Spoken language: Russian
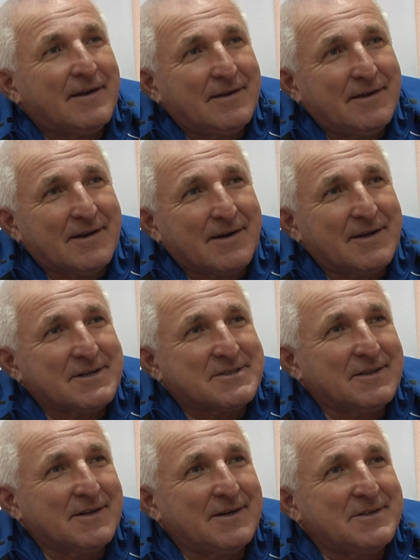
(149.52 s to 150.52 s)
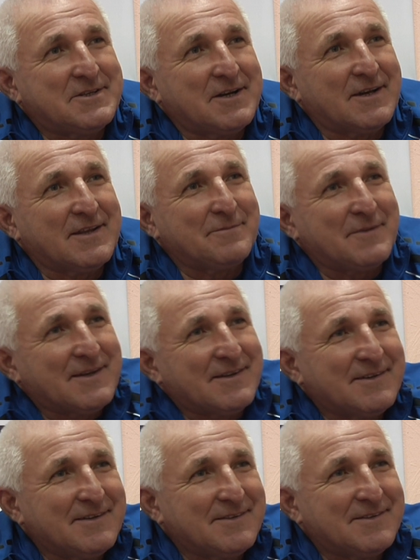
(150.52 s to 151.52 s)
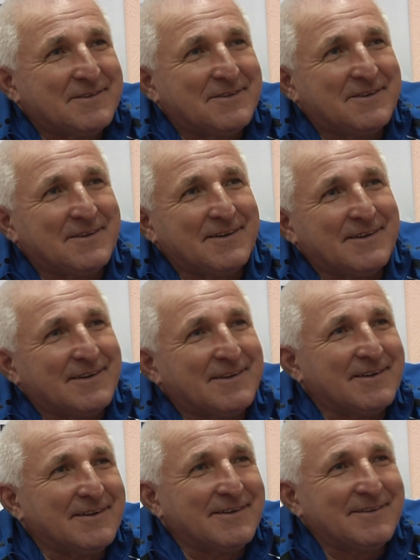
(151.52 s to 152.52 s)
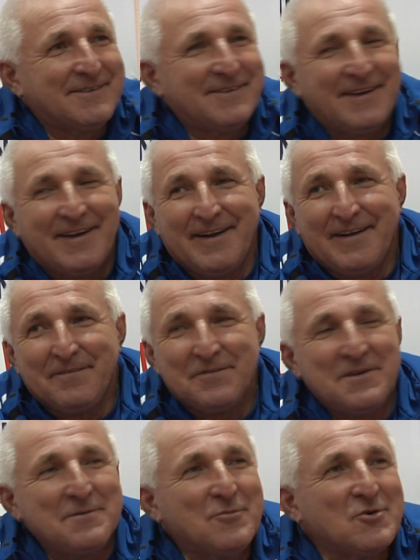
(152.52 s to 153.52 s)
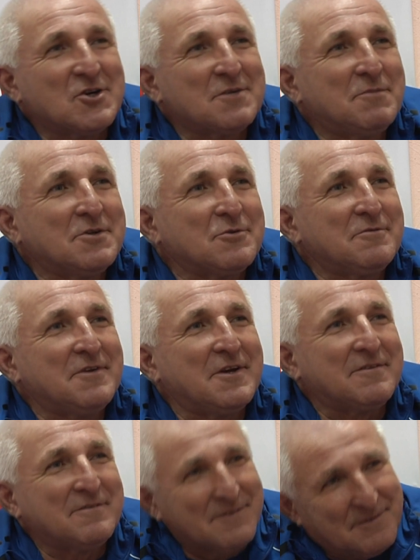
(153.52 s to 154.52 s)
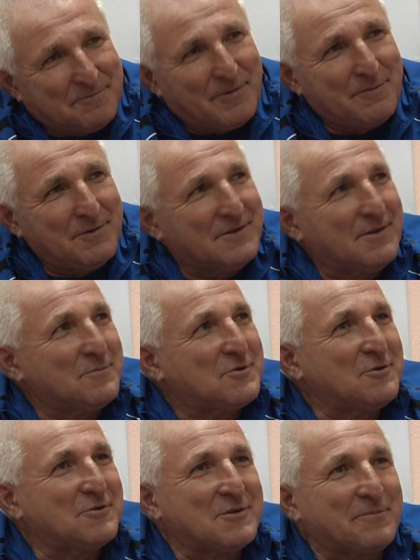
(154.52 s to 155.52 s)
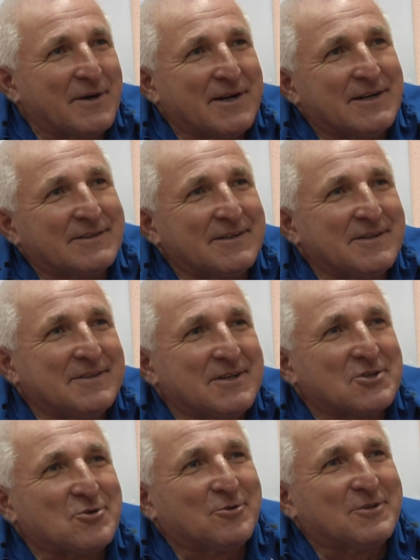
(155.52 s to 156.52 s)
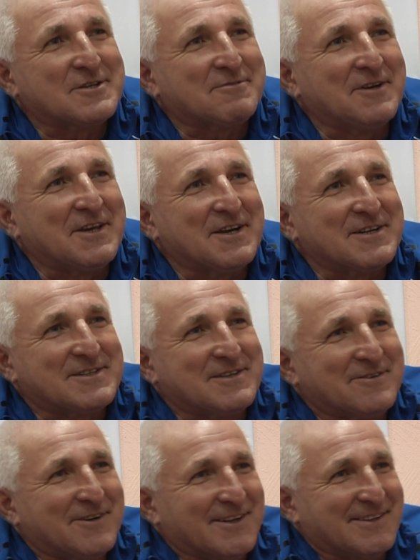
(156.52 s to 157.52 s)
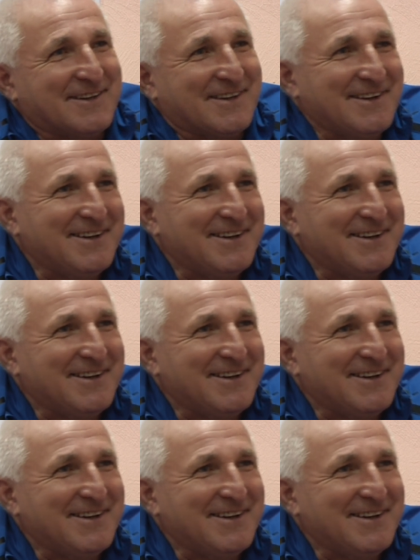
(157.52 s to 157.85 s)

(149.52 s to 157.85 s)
играешь с англичанами, ты не можешь быть уверен в победном счете, пока ты не дошел до своей раздевалки.